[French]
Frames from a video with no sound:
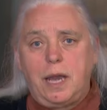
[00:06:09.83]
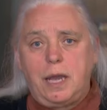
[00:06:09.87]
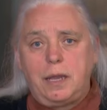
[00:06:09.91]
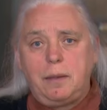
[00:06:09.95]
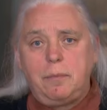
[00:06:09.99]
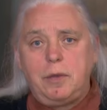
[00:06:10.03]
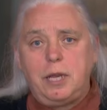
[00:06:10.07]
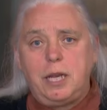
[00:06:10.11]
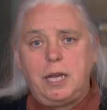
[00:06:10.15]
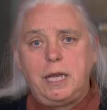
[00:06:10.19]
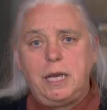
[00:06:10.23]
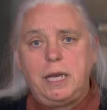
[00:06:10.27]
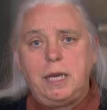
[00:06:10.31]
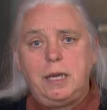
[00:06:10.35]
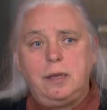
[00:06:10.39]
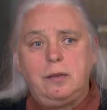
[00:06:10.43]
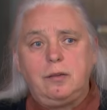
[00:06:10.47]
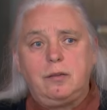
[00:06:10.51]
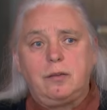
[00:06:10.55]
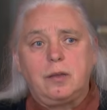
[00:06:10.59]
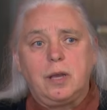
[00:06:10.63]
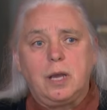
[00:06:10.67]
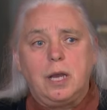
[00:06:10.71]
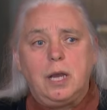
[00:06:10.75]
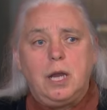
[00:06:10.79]
à
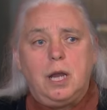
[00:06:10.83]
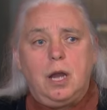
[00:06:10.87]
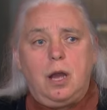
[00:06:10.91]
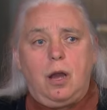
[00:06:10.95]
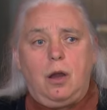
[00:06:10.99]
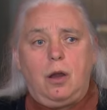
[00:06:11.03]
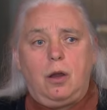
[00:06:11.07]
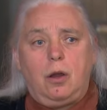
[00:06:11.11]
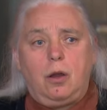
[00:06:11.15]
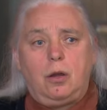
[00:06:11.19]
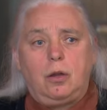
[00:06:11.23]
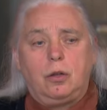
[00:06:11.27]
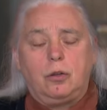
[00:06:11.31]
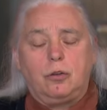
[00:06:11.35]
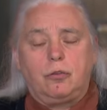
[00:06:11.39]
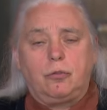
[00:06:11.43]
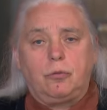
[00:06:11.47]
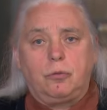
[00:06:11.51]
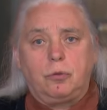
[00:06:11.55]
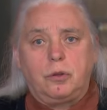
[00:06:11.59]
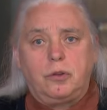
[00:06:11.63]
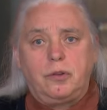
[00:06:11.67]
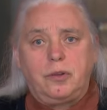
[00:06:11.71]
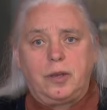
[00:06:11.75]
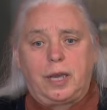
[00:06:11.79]
Émilise. Euh, je
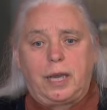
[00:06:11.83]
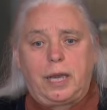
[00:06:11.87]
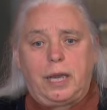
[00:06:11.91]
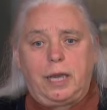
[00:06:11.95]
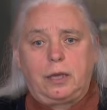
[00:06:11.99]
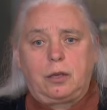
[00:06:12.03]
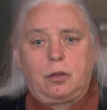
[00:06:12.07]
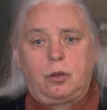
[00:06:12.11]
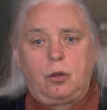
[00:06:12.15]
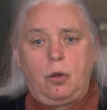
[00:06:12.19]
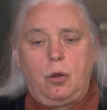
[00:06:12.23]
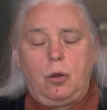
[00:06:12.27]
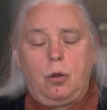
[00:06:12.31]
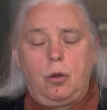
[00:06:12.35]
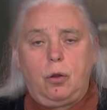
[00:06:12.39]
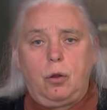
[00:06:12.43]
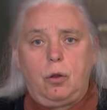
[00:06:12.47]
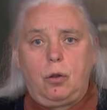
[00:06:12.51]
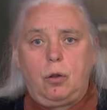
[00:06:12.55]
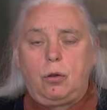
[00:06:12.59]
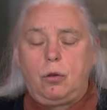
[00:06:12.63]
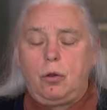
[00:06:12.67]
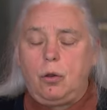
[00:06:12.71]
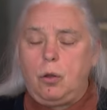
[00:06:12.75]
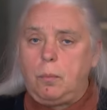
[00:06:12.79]
vous dirais
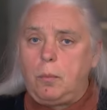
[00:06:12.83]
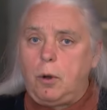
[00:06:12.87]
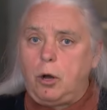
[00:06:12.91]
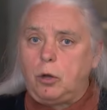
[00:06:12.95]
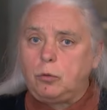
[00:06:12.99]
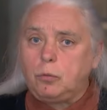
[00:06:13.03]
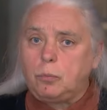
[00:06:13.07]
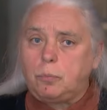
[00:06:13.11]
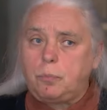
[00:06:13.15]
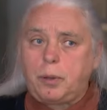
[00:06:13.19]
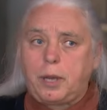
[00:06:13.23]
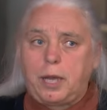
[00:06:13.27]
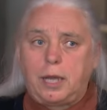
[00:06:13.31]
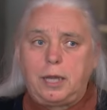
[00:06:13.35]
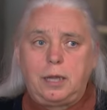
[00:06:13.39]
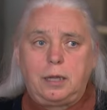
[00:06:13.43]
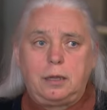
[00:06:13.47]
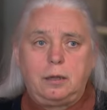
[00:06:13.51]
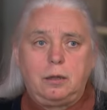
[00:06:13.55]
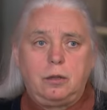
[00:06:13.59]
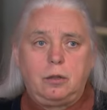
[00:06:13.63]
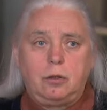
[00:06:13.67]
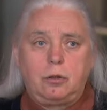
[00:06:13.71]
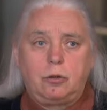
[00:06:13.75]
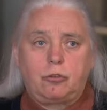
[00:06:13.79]
que le monde
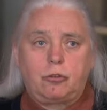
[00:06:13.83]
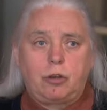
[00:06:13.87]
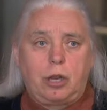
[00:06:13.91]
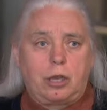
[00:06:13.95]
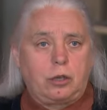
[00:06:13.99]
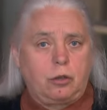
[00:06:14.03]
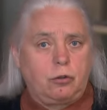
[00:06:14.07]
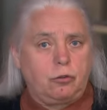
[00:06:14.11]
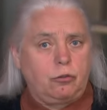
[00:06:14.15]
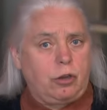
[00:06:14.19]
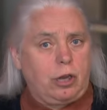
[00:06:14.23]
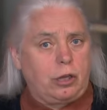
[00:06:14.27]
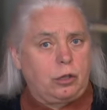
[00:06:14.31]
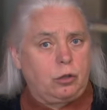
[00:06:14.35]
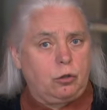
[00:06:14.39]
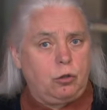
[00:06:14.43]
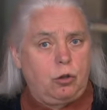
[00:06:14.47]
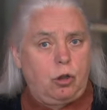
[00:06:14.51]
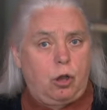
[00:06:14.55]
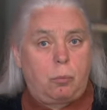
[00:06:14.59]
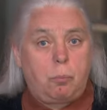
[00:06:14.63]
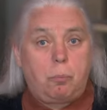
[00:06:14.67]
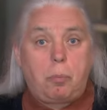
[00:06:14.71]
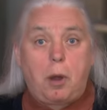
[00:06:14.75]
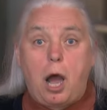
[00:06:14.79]
prenne chacun, chacune
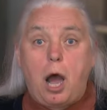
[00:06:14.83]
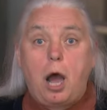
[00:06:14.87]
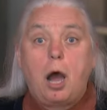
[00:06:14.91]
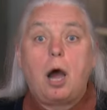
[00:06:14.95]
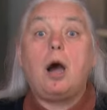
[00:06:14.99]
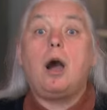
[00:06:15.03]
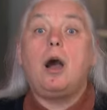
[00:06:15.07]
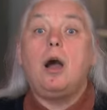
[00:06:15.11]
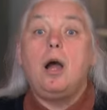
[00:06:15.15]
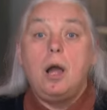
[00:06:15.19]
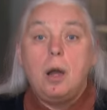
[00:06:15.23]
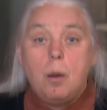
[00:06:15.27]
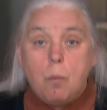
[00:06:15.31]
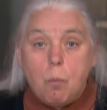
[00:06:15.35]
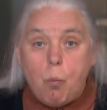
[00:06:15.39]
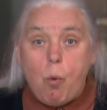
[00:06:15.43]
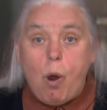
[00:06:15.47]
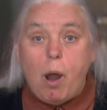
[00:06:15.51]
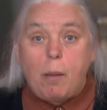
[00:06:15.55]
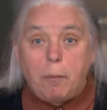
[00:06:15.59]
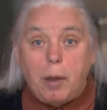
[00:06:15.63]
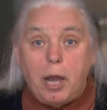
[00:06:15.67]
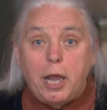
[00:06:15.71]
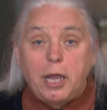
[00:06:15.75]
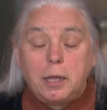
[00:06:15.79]
leur part.
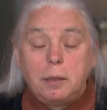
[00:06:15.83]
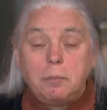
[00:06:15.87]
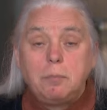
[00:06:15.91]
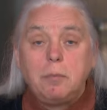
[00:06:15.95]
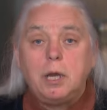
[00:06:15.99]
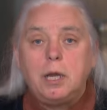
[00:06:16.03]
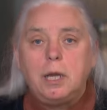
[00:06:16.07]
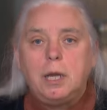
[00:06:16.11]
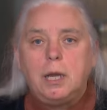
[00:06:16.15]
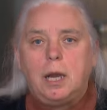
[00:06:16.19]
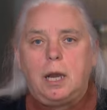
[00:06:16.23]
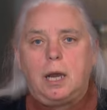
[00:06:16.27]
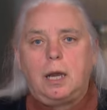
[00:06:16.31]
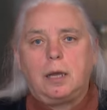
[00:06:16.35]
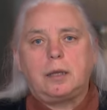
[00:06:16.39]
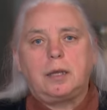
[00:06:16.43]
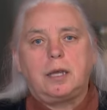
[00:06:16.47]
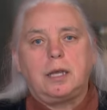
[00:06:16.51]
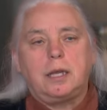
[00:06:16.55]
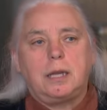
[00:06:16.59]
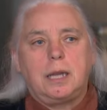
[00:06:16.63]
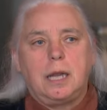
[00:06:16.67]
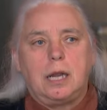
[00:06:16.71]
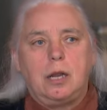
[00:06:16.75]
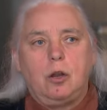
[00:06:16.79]
Moi-même, hein,
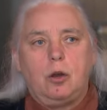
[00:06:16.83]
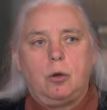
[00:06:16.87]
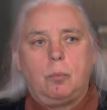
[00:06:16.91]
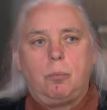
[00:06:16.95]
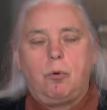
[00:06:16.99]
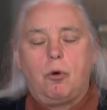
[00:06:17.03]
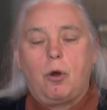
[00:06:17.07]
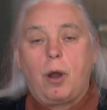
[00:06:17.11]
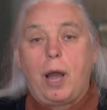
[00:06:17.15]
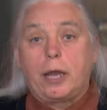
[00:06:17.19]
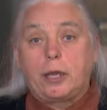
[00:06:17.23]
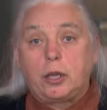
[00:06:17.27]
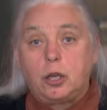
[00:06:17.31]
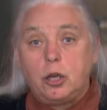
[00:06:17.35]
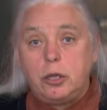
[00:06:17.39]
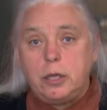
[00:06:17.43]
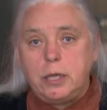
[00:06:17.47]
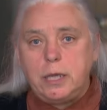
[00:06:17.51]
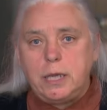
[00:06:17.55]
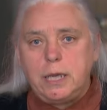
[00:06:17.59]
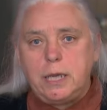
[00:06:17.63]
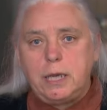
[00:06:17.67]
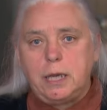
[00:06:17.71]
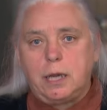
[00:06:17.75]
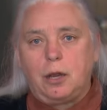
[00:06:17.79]
qui était là pour
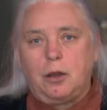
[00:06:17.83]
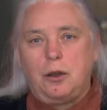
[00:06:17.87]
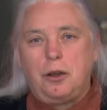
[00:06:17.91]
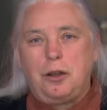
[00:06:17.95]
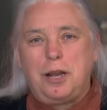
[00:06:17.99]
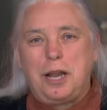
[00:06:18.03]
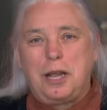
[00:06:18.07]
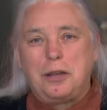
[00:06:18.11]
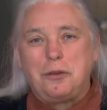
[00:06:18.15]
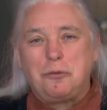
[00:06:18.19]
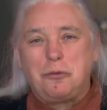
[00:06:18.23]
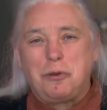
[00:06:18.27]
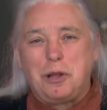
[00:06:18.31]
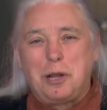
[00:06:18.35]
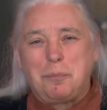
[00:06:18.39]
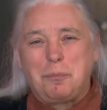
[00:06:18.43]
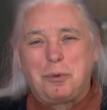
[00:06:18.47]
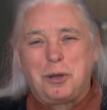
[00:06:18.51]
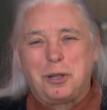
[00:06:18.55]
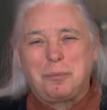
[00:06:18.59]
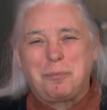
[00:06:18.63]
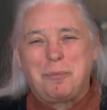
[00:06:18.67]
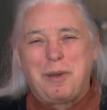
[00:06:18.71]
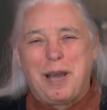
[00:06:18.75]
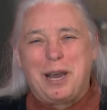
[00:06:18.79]
accueillir la nouvelle
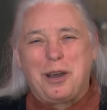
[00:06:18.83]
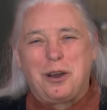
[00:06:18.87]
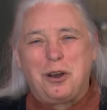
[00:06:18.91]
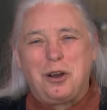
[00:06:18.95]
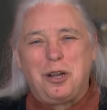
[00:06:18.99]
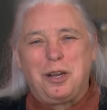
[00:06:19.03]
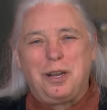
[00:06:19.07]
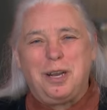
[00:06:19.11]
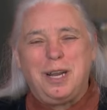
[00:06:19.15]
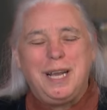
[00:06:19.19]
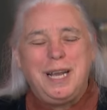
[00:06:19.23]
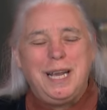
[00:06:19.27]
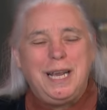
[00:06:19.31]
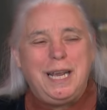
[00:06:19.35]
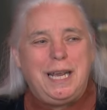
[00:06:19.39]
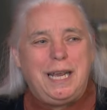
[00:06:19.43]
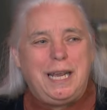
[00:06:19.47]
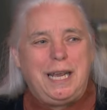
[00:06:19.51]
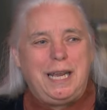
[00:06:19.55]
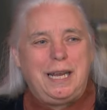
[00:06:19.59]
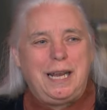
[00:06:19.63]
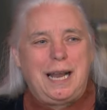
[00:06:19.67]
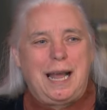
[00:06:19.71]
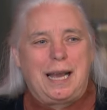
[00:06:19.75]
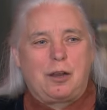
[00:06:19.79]
porte-parole
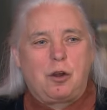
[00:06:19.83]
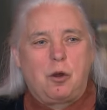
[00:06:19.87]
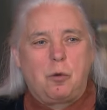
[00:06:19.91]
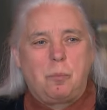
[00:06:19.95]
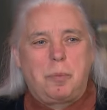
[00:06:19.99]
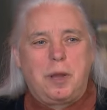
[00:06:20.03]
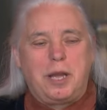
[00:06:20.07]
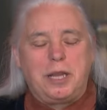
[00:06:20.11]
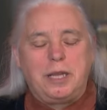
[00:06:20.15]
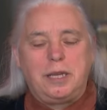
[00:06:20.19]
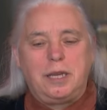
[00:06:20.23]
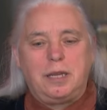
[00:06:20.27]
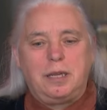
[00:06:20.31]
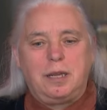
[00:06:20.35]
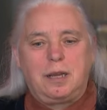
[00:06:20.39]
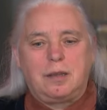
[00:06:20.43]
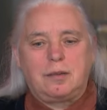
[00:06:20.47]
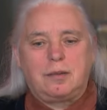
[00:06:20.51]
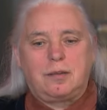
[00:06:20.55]
et l'accompagner dans